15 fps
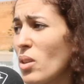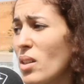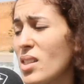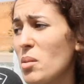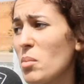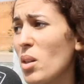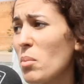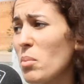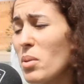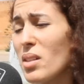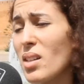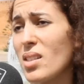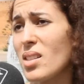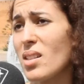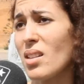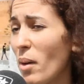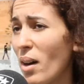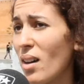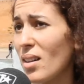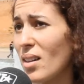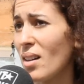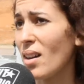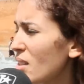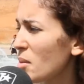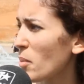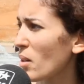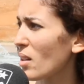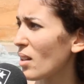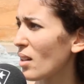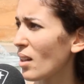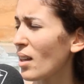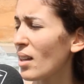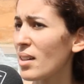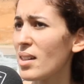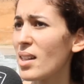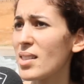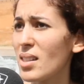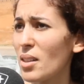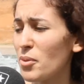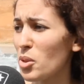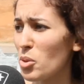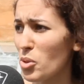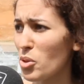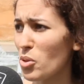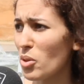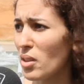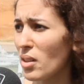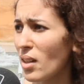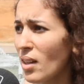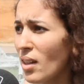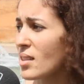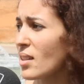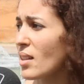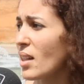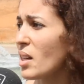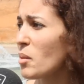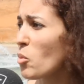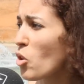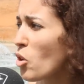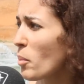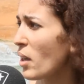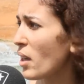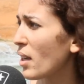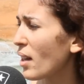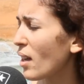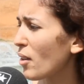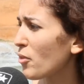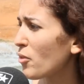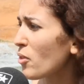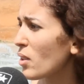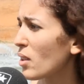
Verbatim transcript: يكون اهتمام بالناس كبار بالنسبه للناس اللي في السجون خاص يعلموهم حرف